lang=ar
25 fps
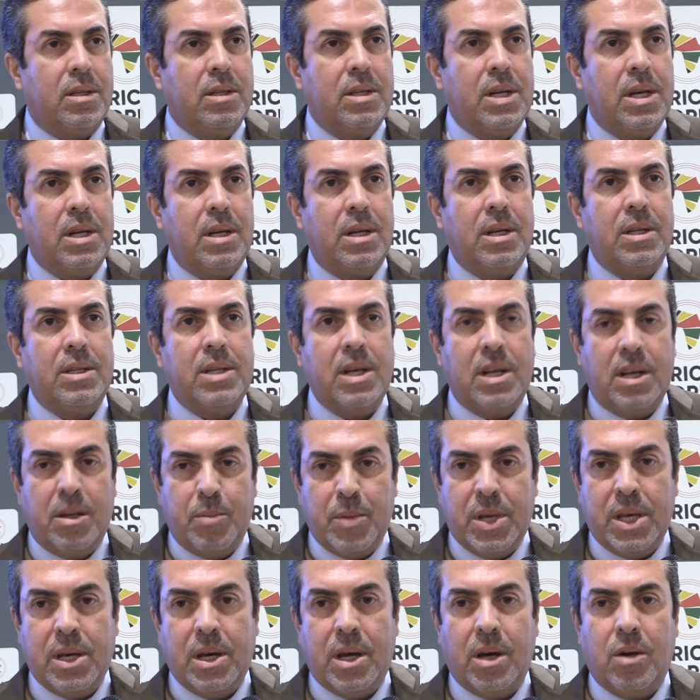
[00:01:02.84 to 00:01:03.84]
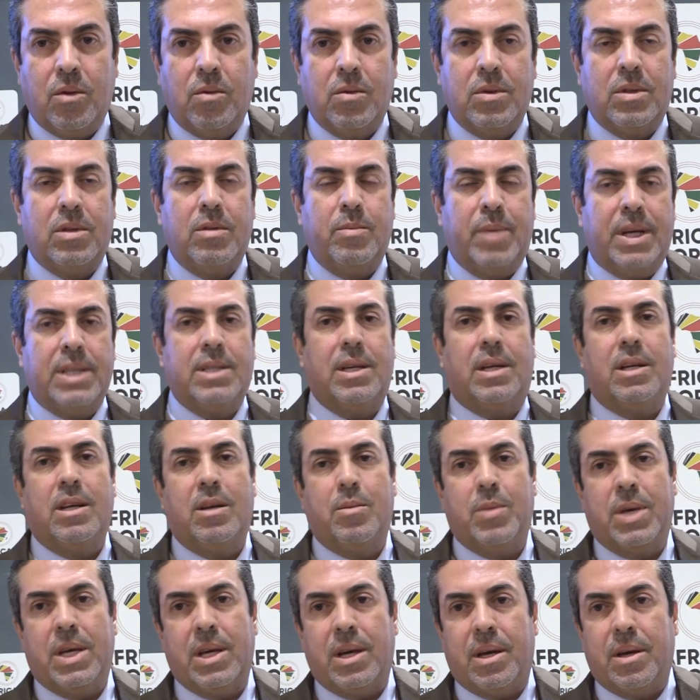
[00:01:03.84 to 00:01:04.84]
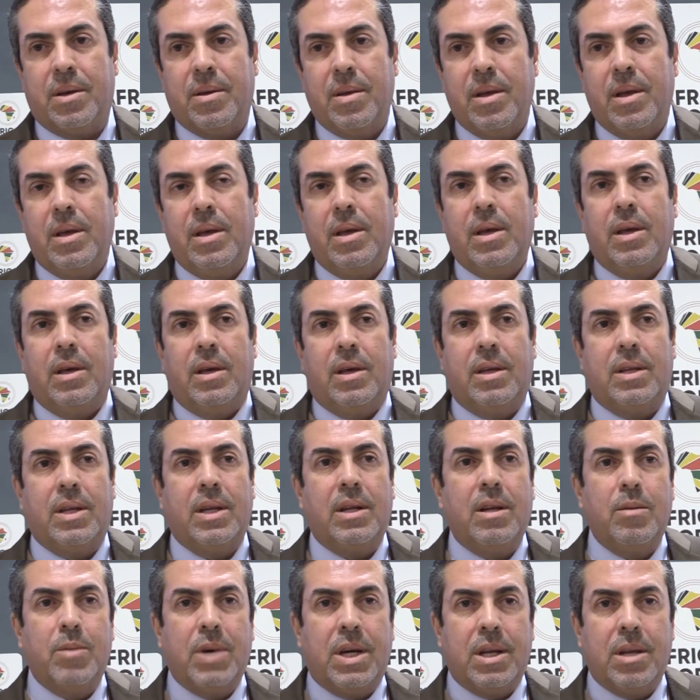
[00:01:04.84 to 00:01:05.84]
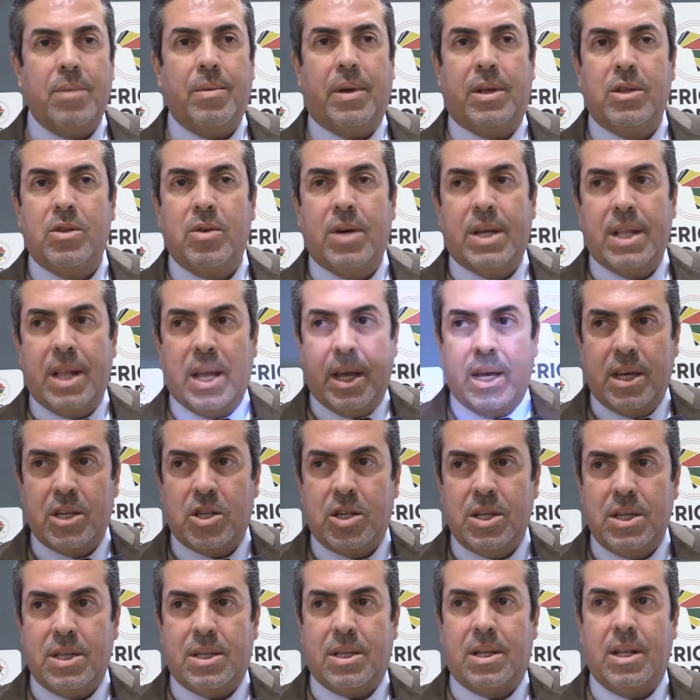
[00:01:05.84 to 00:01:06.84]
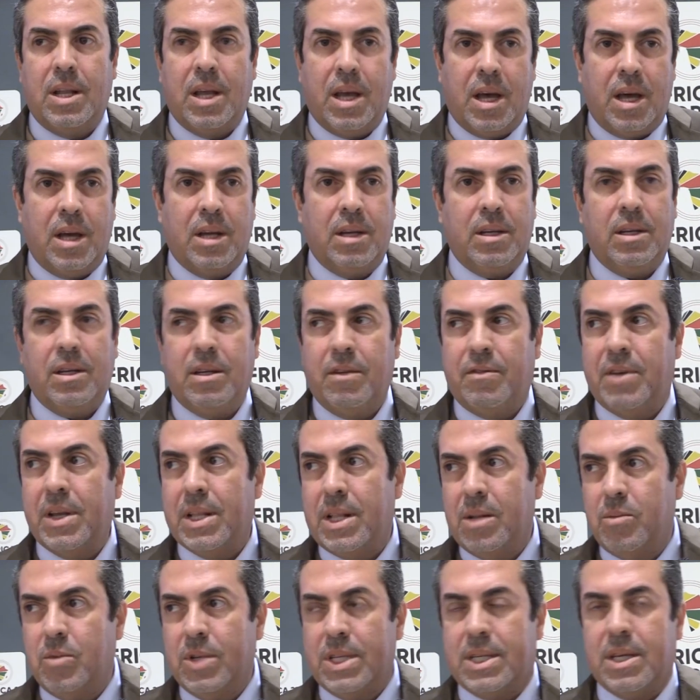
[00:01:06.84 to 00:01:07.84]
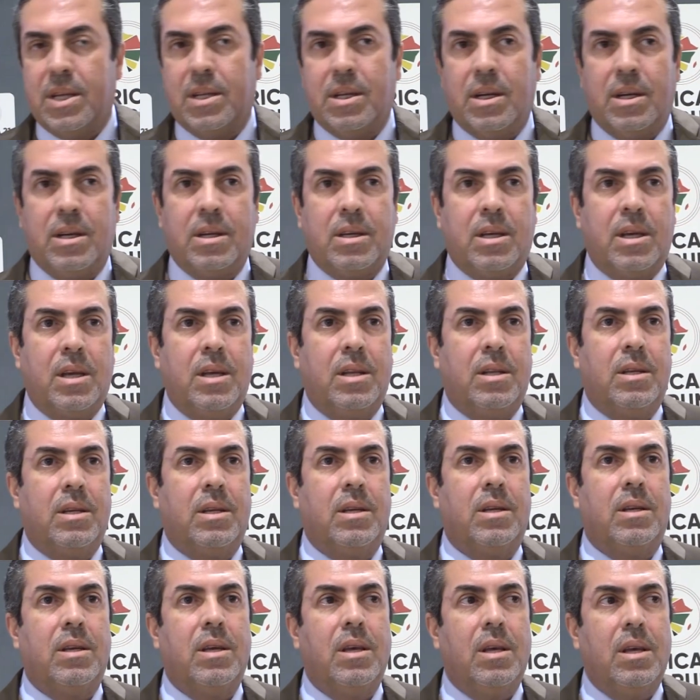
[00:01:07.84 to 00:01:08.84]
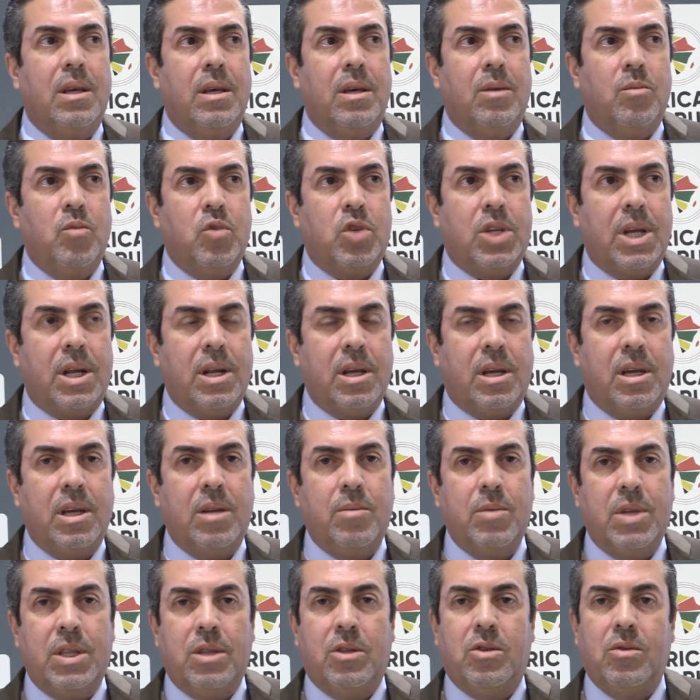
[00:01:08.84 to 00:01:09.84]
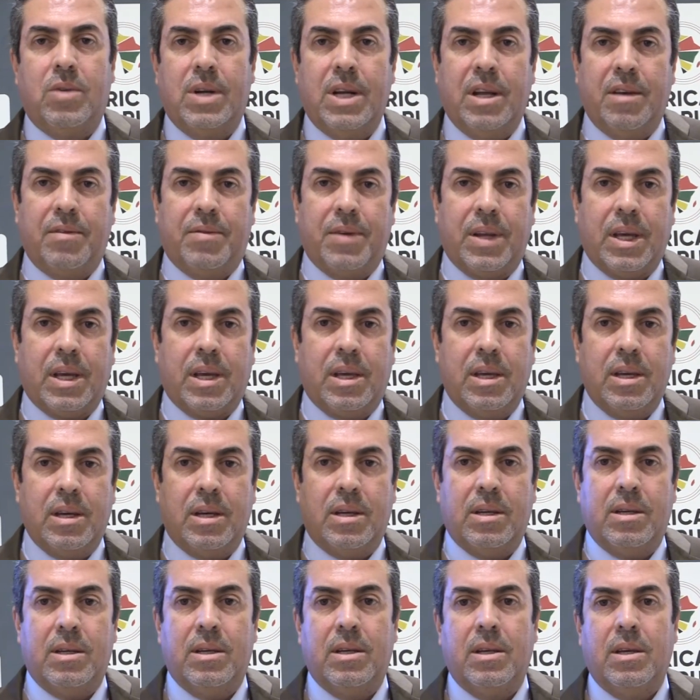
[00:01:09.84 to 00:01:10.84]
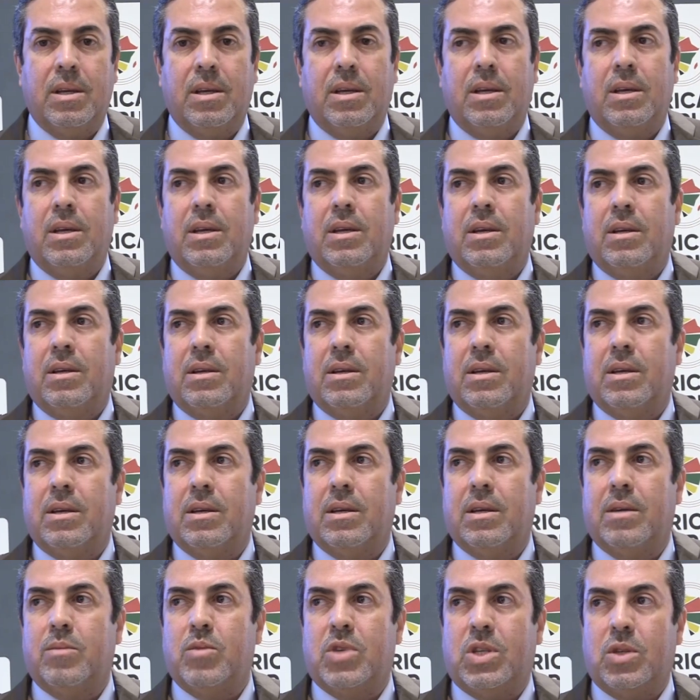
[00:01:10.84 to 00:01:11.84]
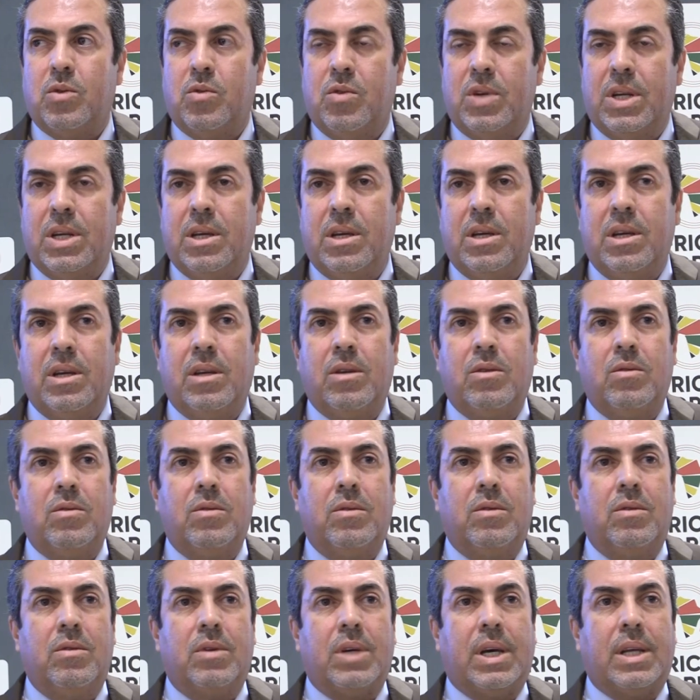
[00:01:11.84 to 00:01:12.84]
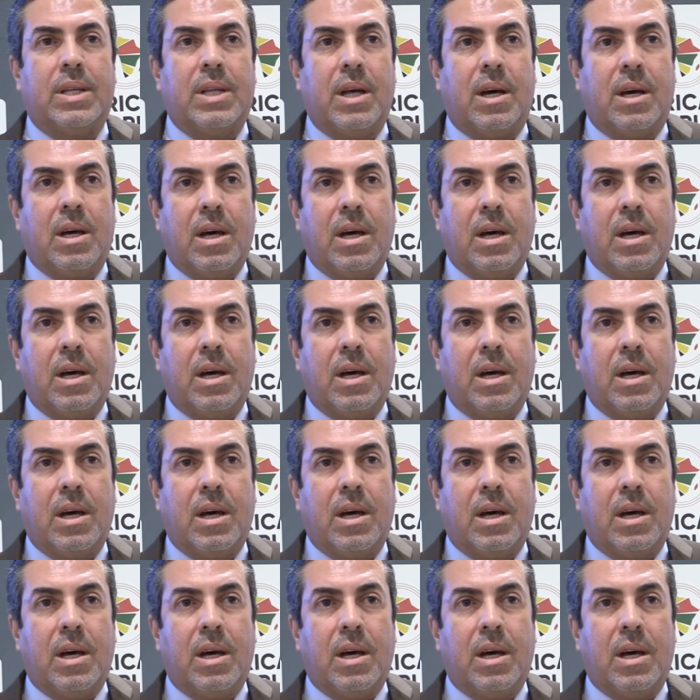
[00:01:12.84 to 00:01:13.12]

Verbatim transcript: ديال ديال المياه والبحث عن المياه اذا المغرب عنده هذا الهاجس الان في هذا المنتدى كاين مشاركين من الدول الافريقيه آه، مسؤولين وقطاع